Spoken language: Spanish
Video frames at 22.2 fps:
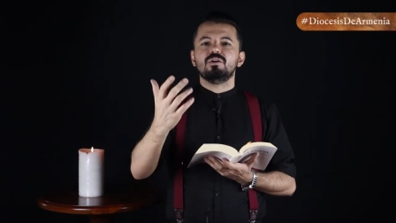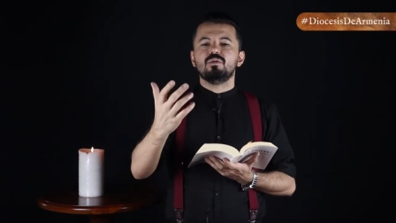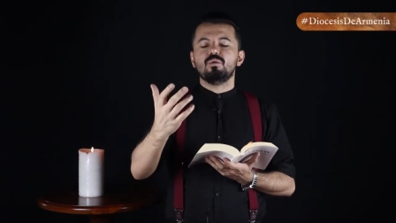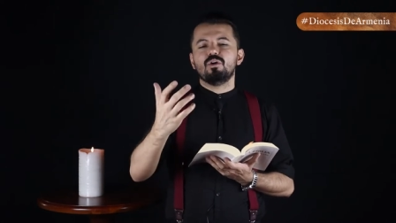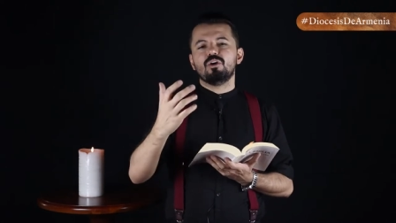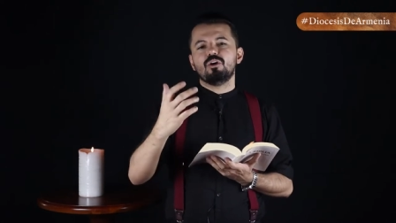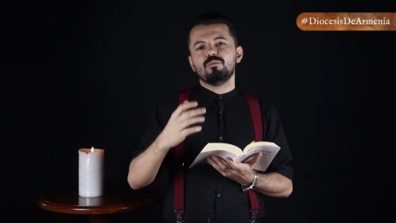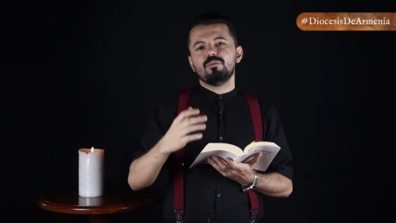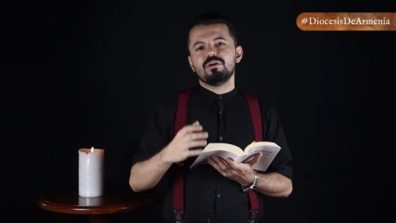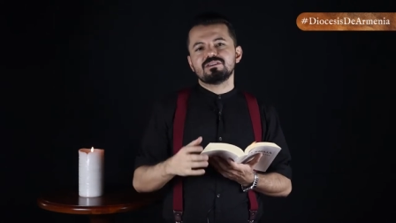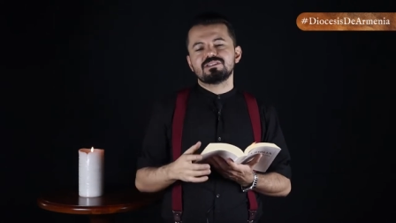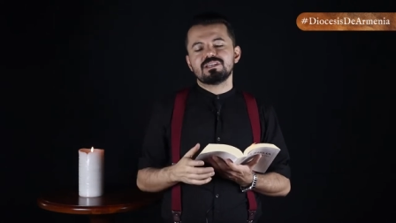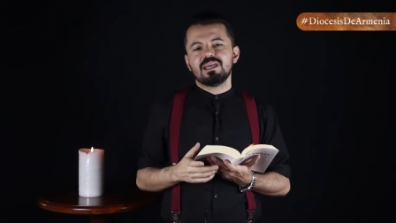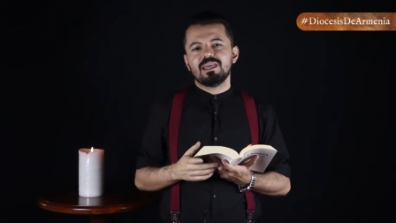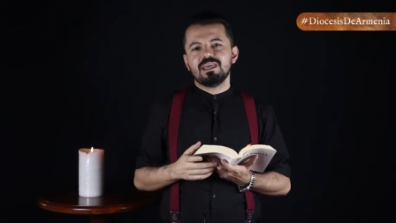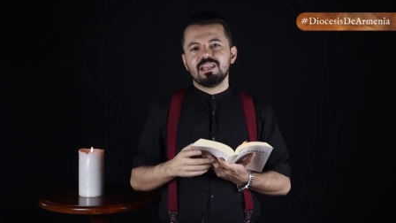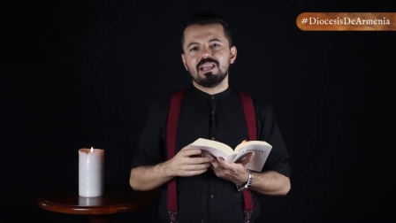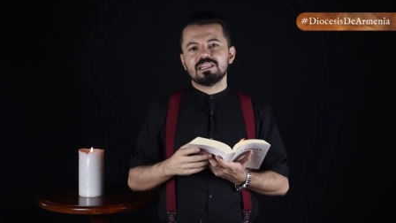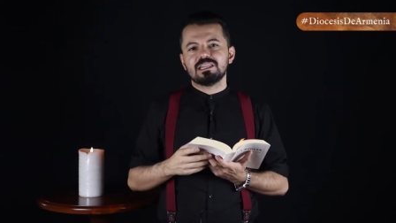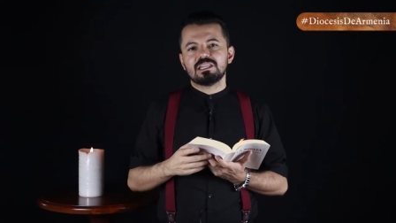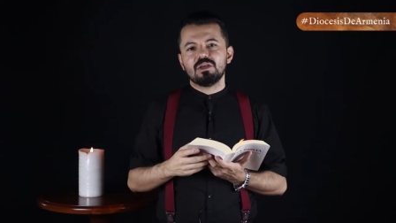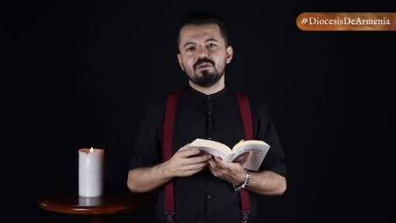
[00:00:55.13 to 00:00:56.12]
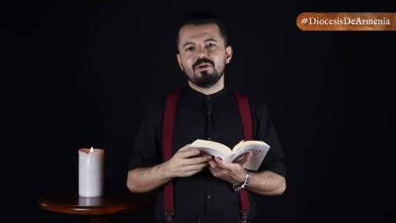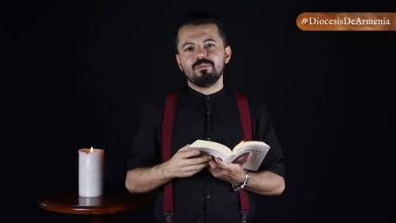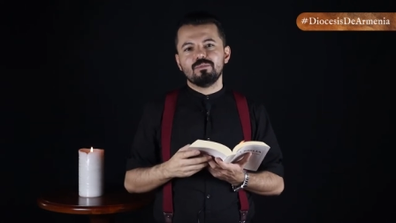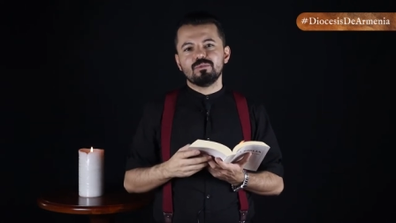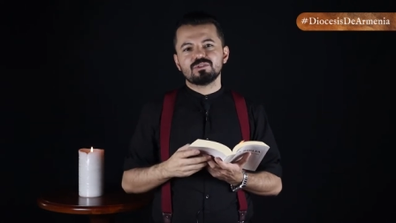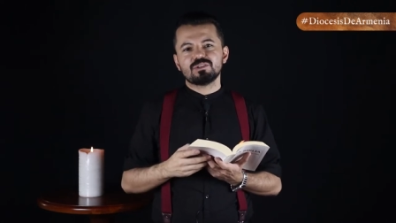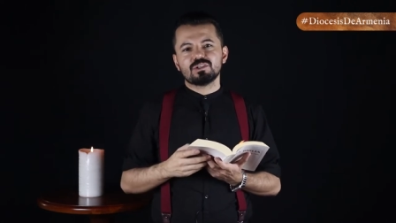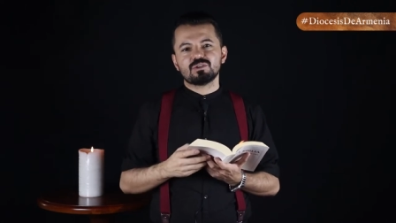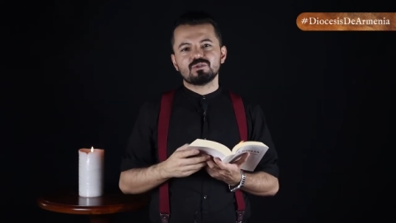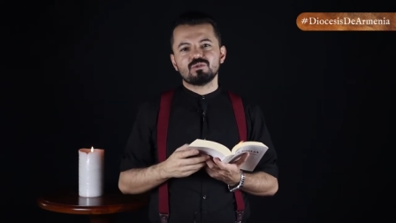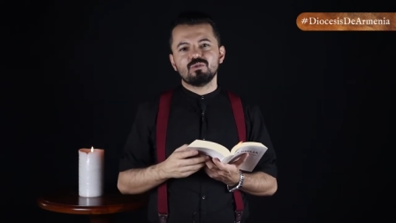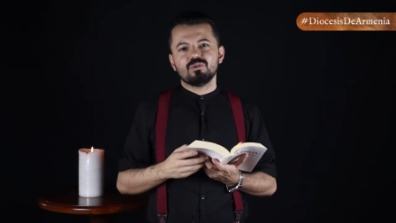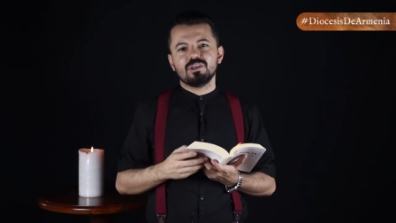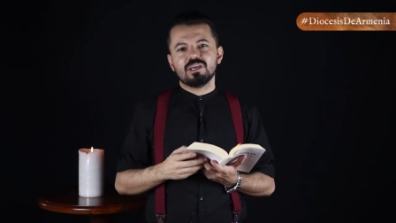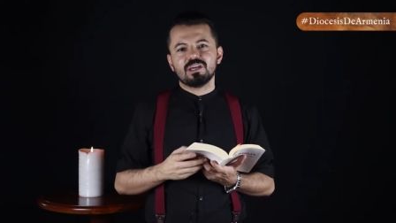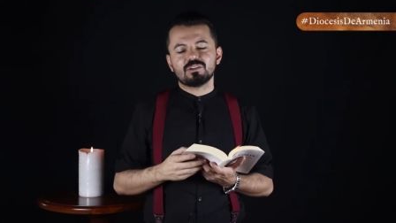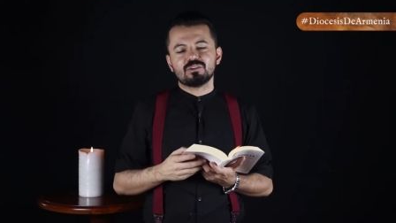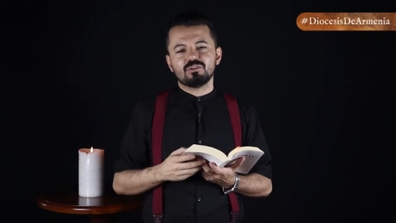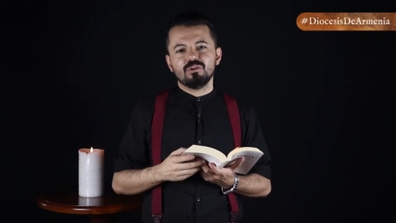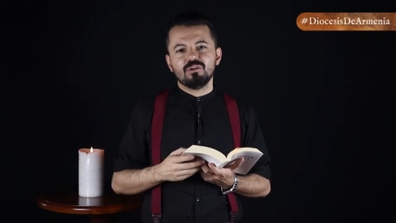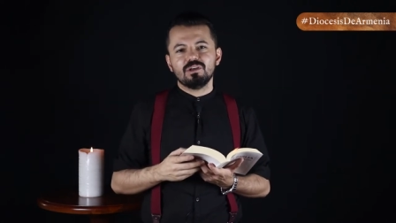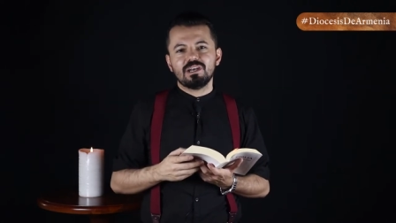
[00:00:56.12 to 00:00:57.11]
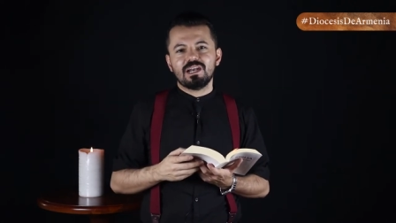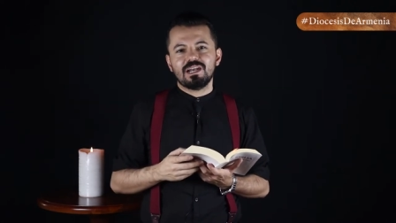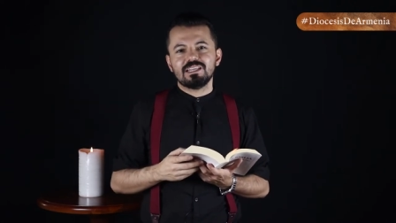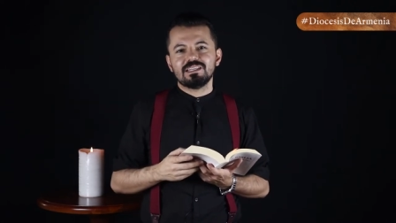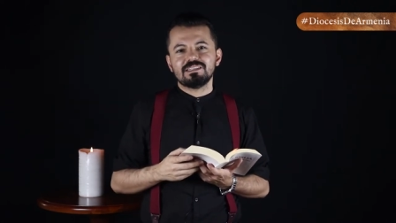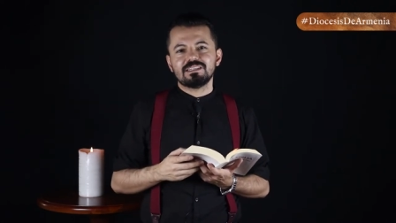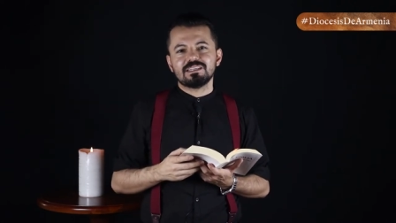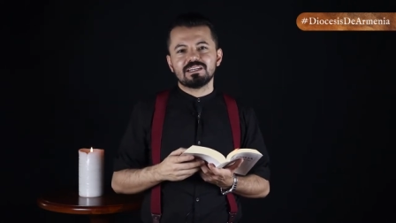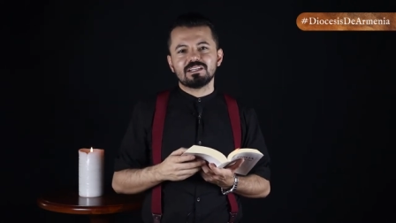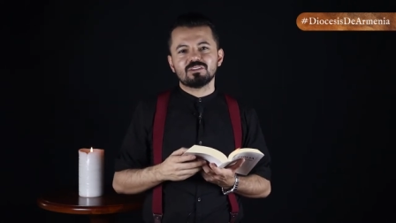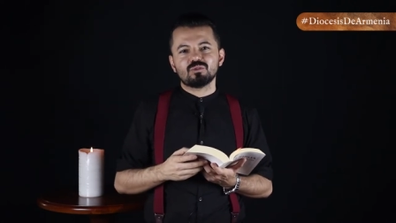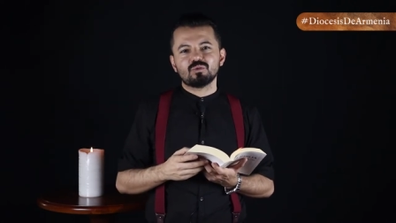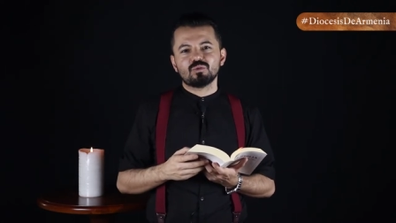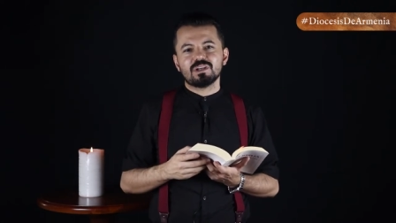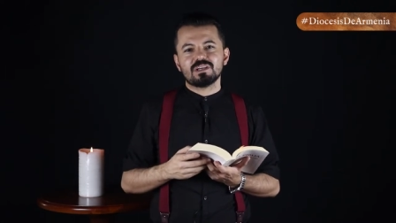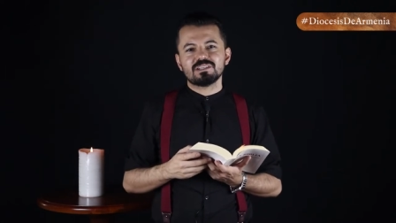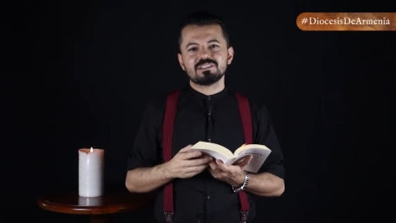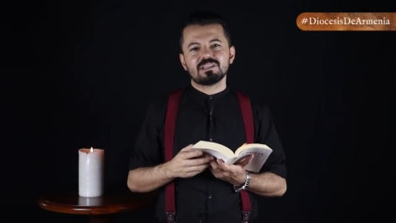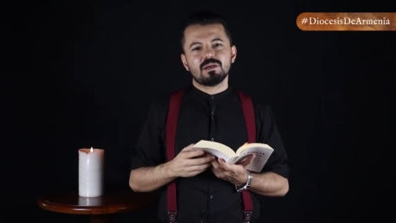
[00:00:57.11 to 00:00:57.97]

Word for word: Luego más adelante vamos a estudiar toda la literatura